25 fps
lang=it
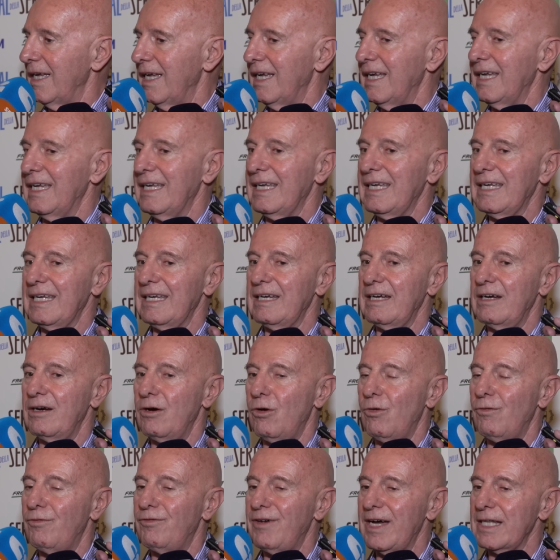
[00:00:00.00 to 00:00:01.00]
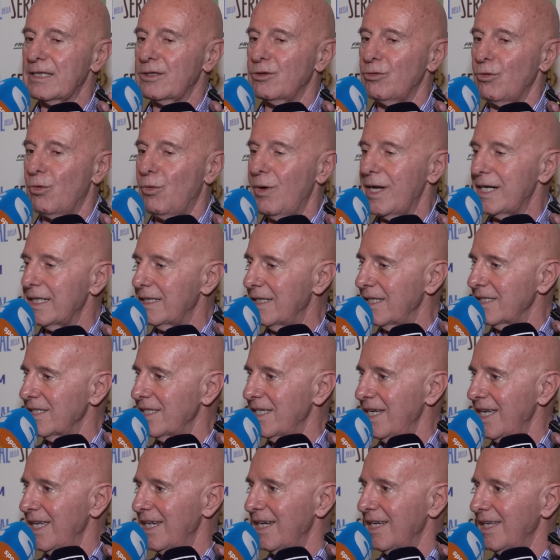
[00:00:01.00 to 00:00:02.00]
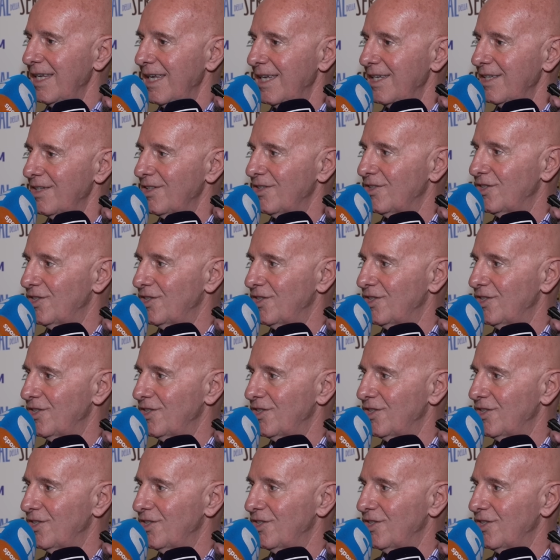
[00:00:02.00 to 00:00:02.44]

eh, ho fatto quarta serie